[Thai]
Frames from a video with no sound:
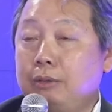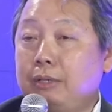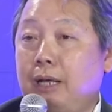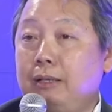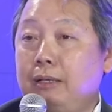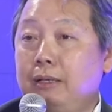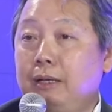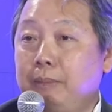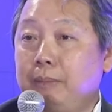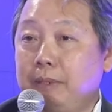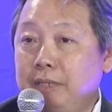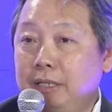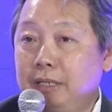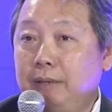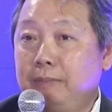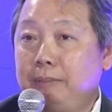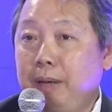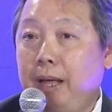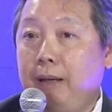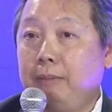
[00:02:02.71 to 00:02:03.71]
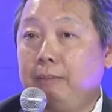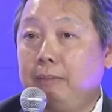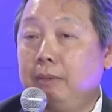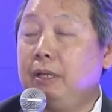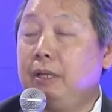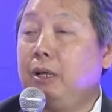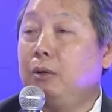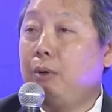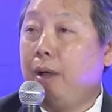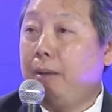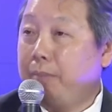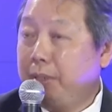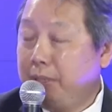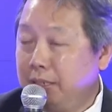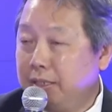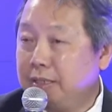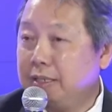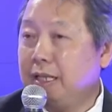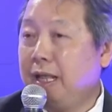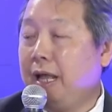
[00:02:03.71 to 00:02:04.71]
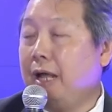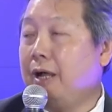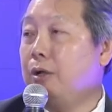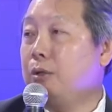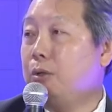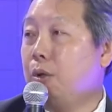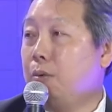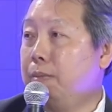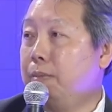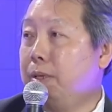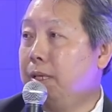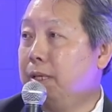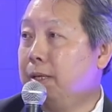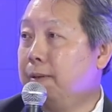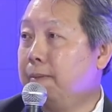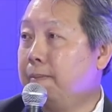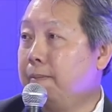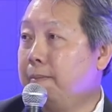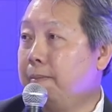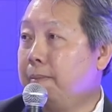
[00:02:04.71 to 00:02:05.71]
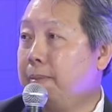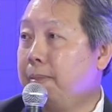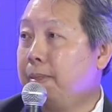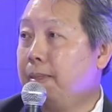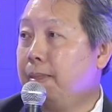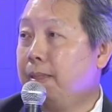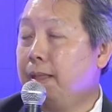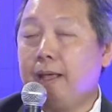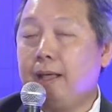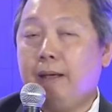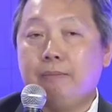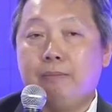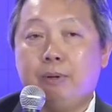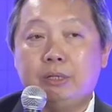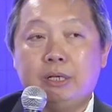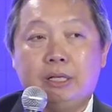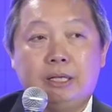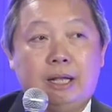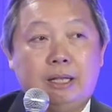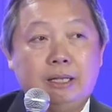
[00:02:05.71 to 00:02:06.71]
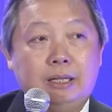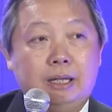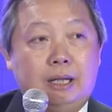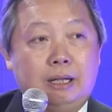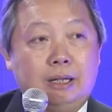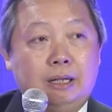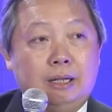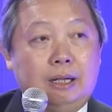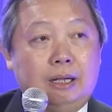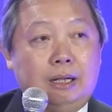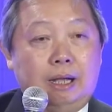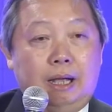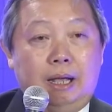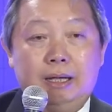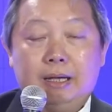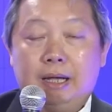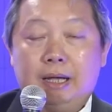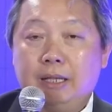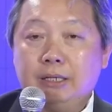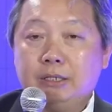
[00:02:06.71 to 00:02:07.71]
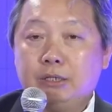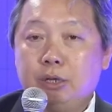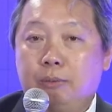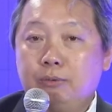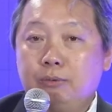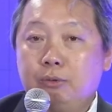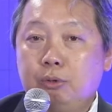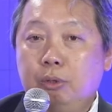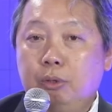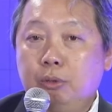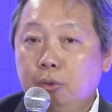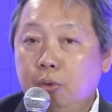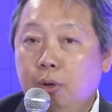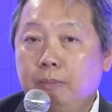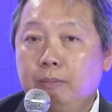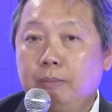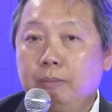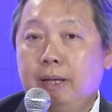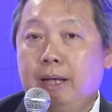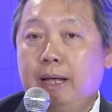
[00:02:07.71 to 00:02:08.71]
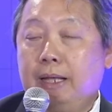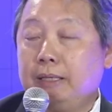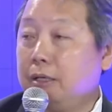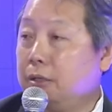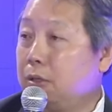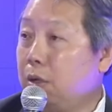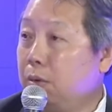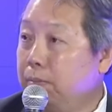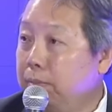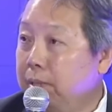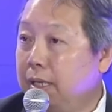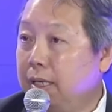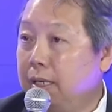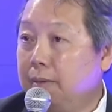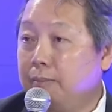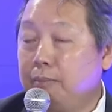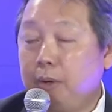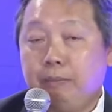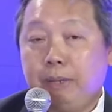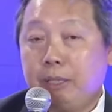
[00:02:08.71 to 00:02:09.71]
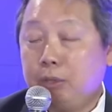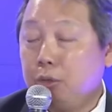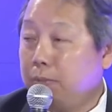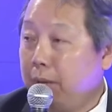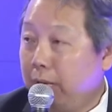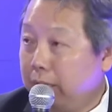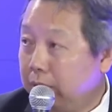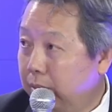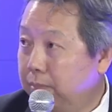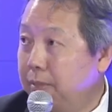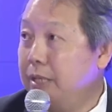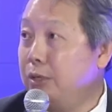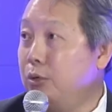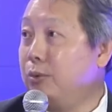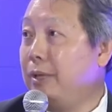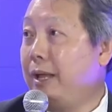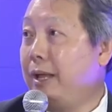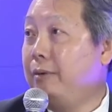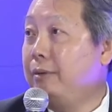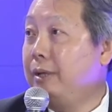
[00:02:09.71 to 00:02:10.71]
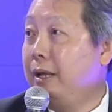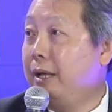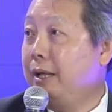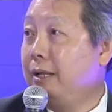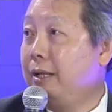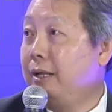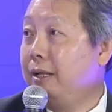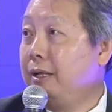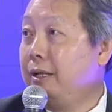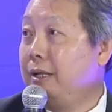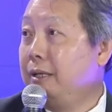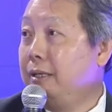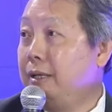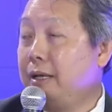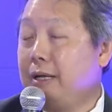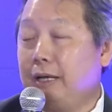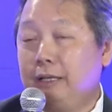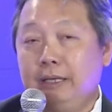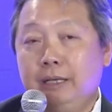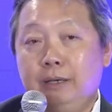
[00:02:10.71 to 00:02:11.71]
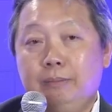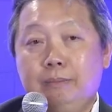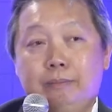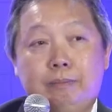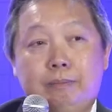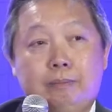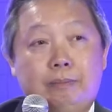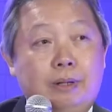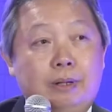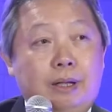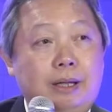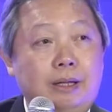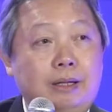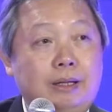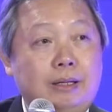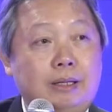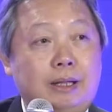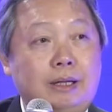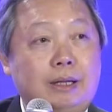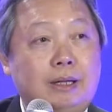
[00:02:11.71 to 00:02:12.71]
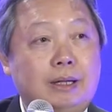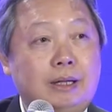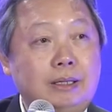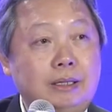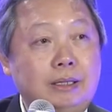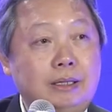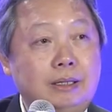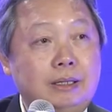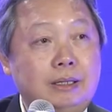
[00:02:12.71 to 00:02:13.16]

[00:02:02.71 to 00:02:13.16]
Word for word: จากเรื่องประสิทธิภาพ เรื่องความเป็นอิสระก็ต้องมีนะครับเพราะฉะนั้นเนี่ยไอการสอบสวนร่วมอาจจะต้องมี เพราะปัจจุบันก็มีอยู่แล้วนะฮะในคดีไออะไรคดี